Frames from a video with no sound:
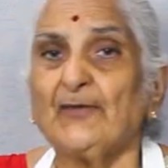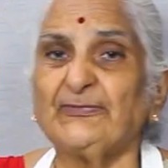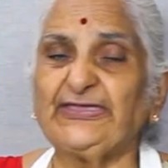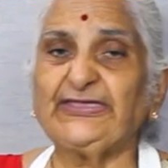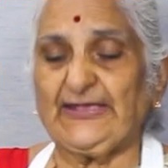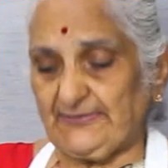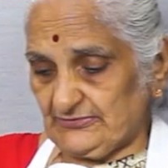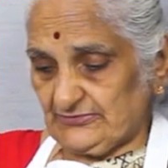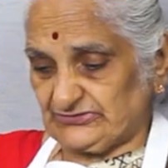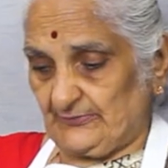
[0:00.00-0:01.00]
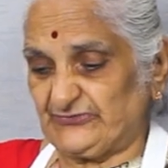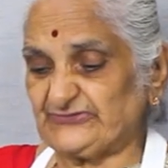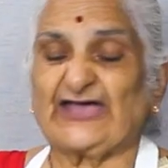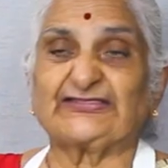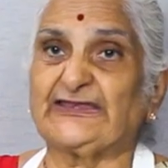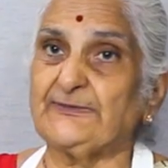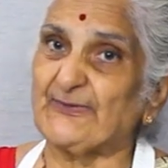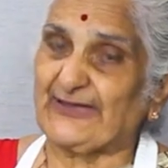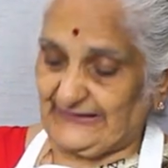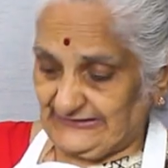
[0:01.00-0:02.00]
हमें ये सब्जी ज़्यादा नहीं
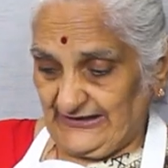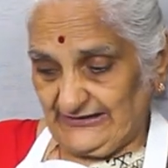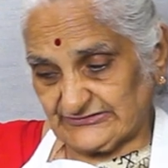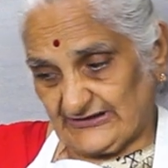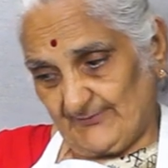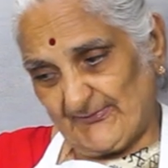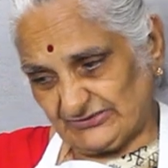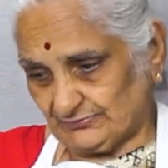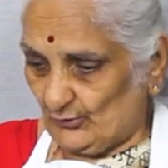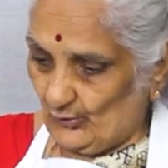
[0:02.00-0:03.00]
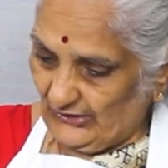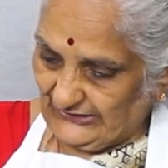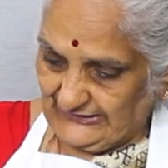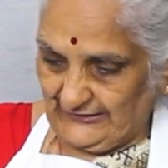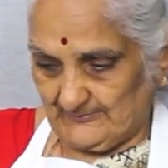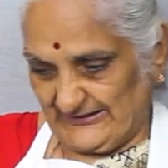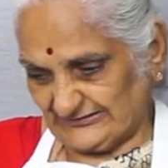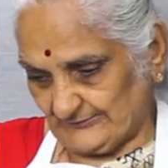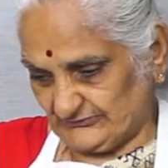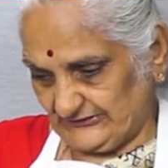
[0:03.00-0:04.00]
पकानी है ज़रा बस हो गई है हमारा
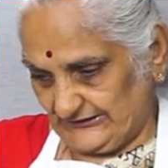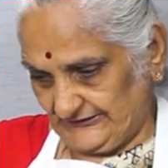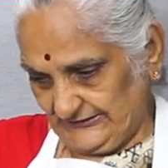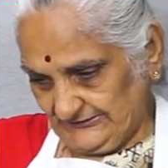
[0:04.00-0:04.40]
सब्जी रेडी